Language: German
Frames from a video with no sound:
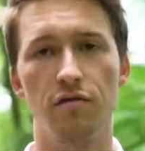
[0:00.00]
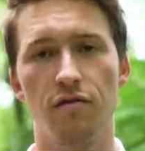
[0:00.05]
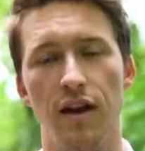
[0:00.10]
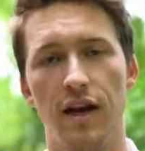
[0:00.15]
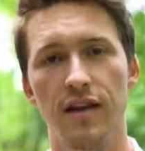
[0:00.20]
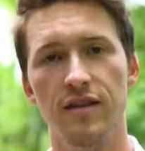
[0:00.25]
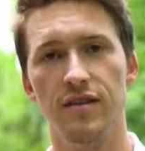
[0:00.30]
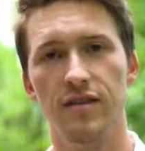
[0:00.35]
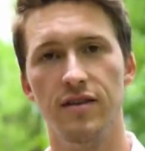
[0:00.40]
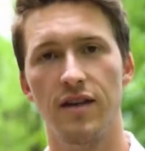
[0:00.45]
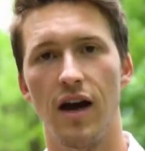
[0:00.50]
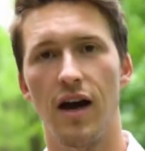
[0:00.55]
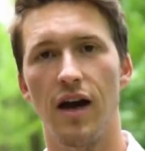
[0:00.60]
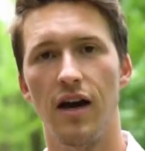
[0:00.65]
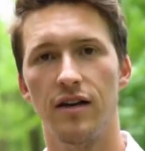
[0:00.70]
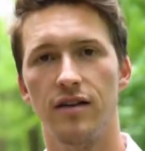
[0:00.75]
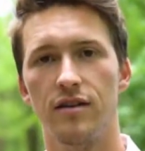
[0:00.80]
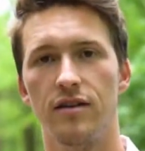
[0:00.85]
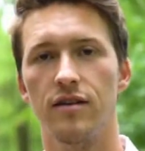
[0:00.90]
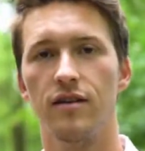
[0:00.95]

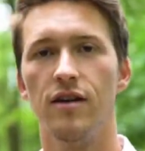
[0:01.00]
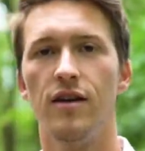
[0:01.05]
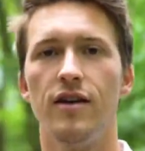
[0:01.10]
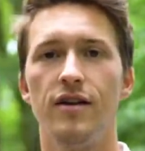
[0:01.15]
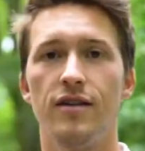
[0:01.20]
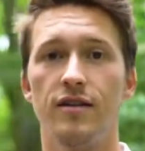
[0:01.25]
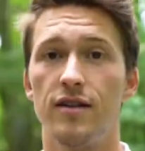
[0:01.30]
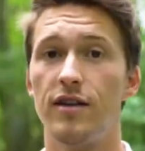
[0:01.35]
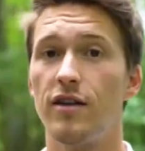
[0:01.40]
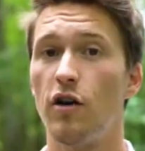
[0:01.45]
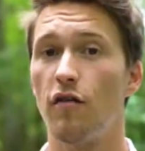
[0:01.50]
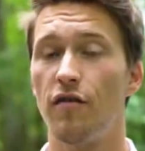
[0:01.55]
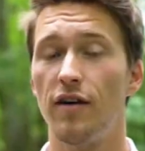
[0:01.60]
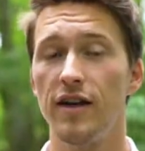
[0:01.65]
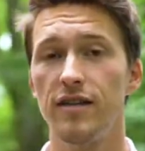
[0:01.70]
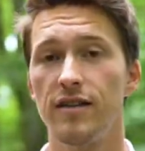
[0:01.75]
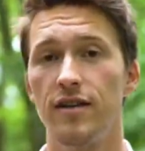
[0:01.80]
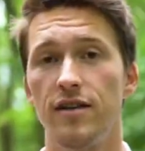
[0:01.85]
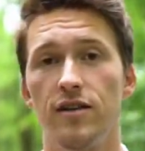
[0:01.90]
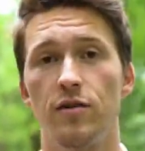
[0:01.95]
Pflanzenarten, sich auf
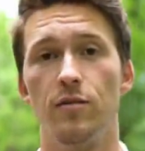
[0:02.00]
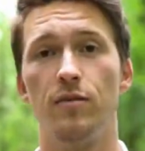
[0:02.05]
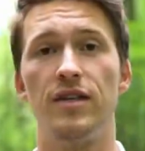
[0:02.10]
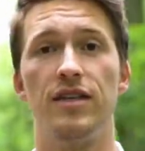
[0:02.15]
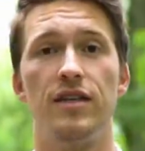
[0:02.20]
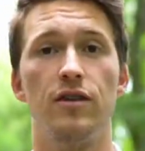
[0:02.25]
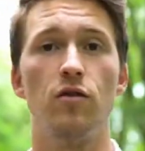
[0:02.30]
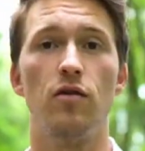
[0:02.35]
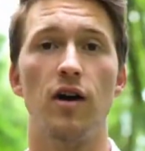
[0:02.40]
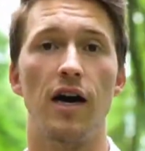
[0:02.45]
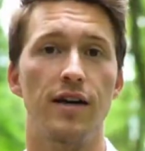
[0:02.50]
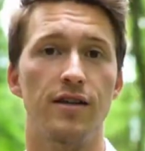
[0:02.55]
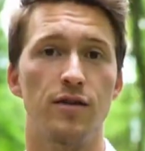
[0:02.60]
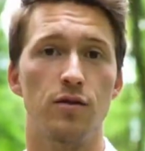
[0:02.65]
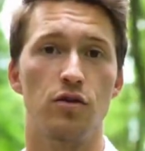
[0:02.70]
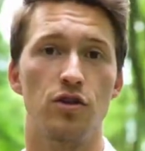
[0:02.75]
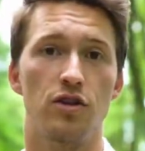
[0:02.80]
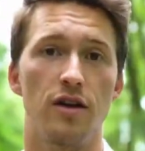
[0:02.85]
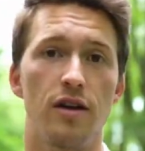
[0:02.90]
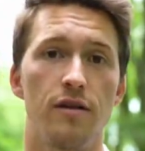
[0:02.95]
wechselnde Bedingungen
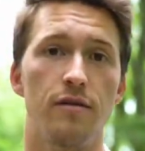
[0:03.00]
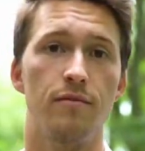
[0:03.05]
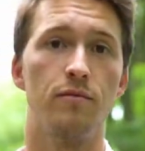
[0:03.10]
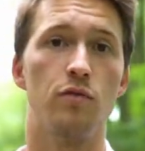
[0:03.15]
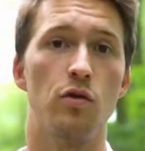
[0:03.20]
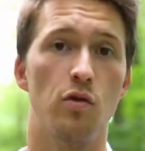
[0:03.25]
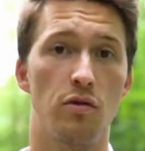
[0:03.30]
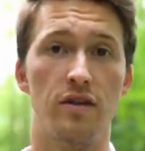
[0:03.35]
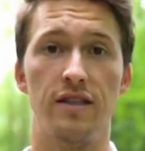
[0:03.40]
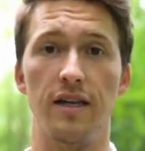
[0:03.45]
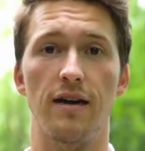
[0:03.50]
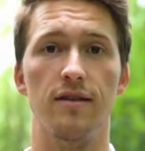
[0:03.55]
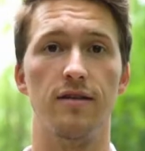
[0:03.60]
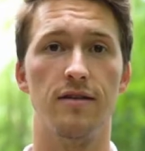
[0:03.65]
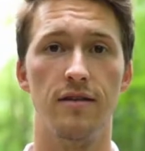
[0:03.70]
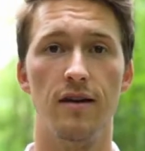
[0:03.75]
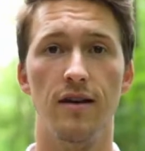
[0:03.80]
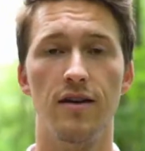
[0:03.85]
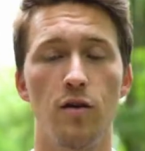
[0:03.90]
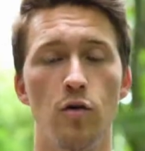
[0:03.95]
einzustellen. Und das
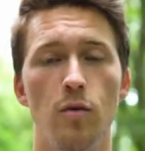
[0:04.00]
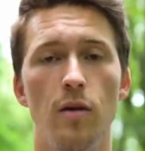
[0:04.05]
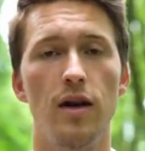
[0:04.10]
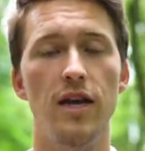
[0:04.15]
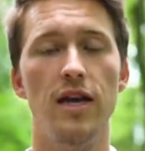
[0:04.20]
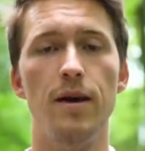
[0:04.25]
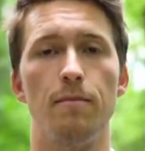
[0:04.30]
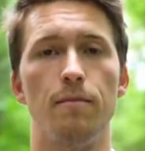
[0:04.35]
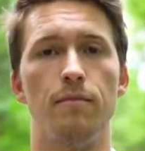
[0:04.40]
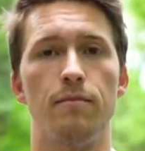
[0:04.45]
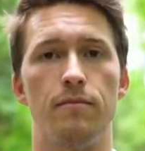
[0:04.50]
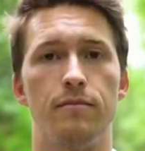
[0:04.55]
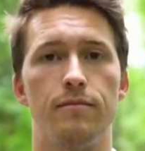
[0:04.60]
sichert ihr Überleben.